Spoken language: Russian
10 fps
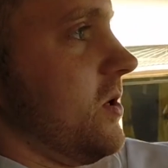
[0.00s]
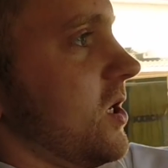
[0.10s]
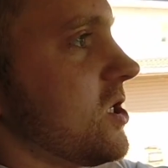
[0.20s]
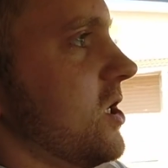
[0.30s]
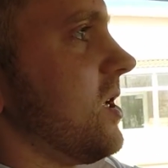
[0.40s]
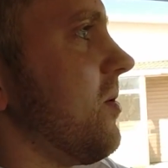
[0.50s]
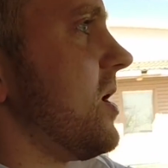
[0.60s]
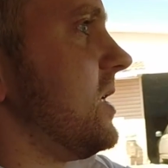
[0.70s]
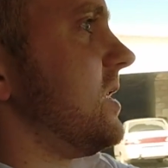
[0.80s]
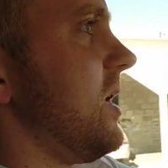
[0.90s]
держите
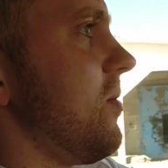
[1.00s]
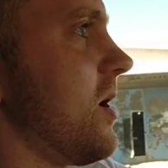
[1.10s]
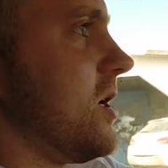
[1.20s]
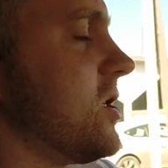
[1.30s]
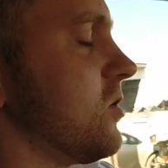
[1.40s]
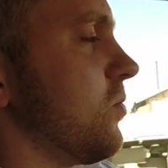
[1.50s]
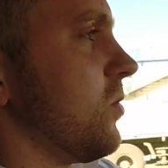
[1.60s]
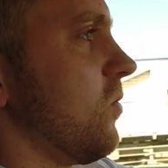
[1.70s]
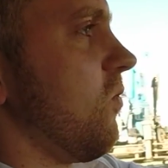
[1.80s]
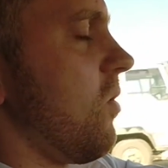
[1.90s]
меня семеро, я сейчас
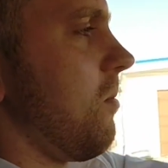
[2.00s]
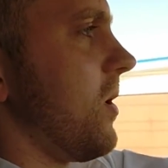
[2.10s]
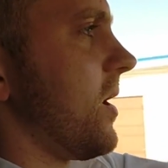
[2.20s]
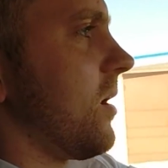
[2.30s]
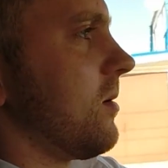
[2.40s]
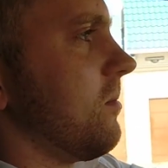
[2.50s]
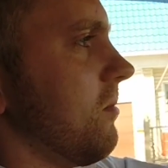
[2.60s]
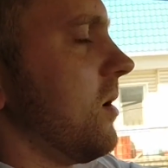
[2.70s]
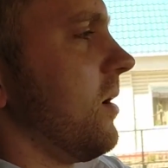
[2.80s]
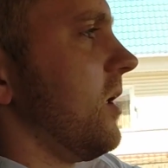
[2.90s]
упаду в обморок,
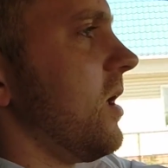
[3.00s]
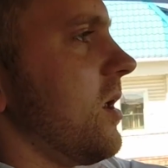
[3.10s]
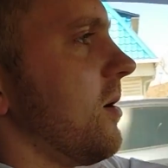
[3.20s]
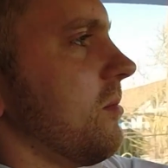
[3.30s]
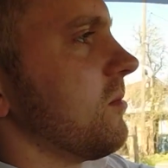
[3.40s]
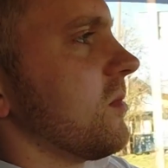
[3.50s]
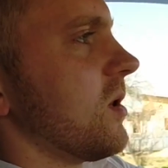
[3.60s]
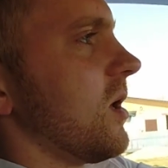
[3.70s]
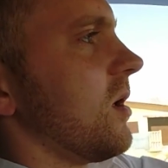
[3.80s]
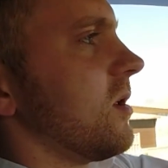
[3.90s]
мы
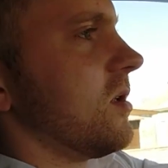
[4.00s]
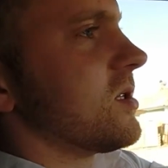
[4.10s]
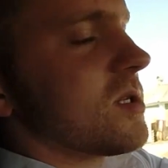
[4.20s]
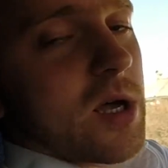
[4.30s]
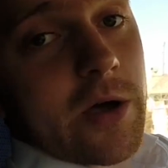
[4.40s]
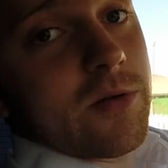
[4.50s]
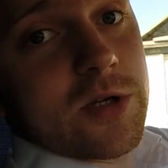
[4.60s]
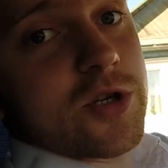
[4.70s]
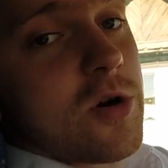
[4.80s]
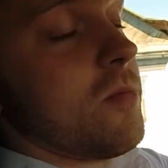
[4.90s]
едем на, не знаю
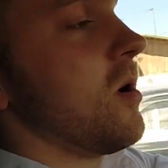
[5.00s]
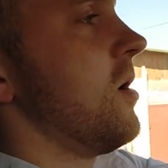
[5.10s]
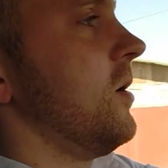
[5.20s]
на чем.